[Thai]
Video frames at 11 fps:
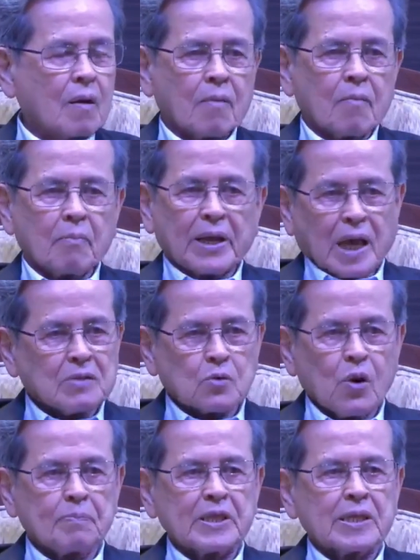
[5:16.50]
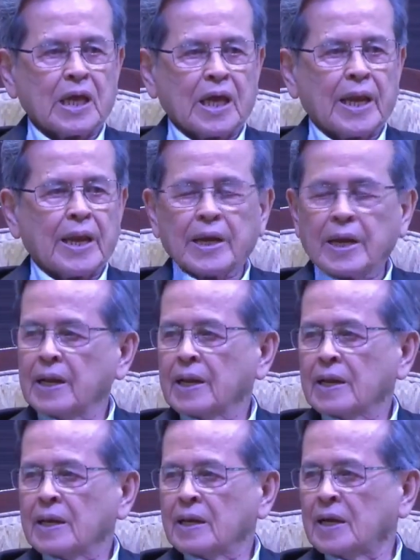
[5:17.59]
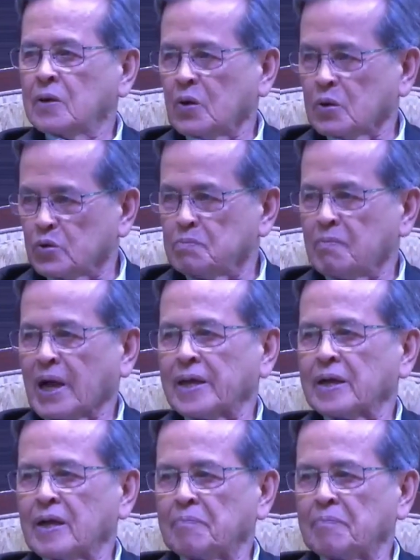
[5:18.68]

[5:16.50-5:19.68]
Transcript: ไปได้ทั่วประเทศและคนรุ่นใหม่กับ